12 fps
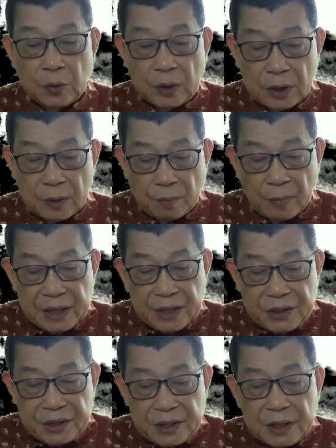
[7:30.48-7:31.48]
对
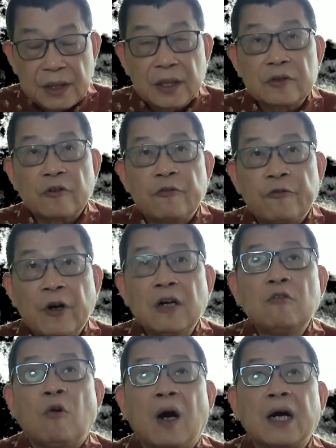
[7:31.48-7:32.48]
梅西那种
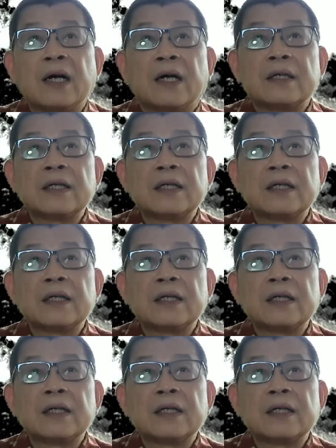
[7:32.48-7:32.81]
疯狂啊，